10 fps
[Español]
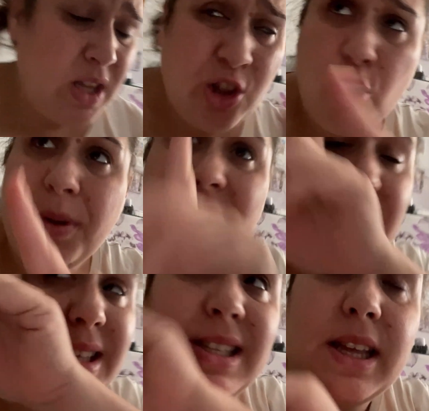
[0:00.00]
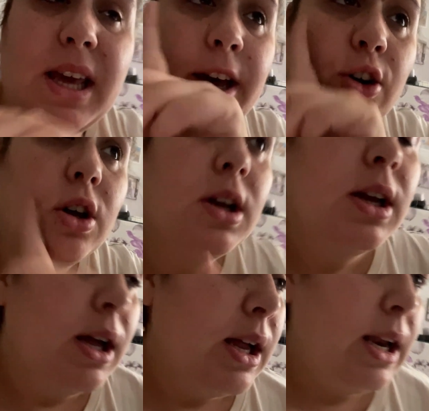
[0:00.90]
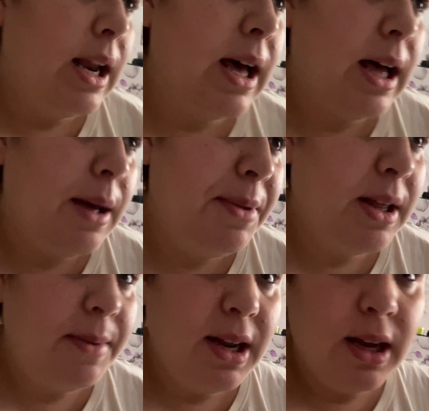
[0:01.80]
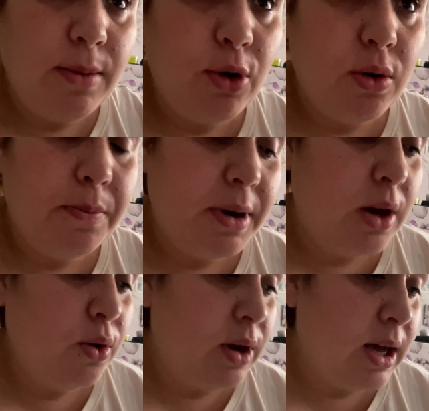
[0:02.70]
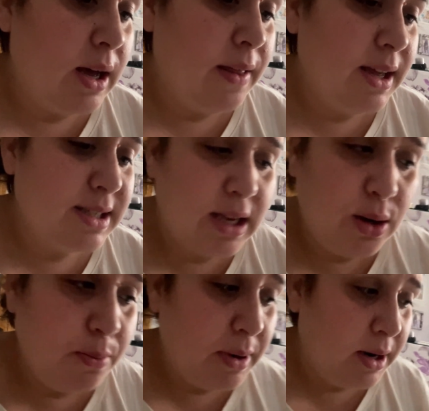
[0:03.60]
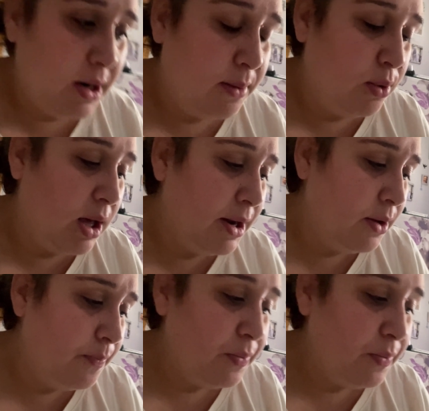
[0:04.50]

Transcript: Tengo pendiente de enseñaros las vitaminas que le hemos comprado ahora y que se le comprado en el horario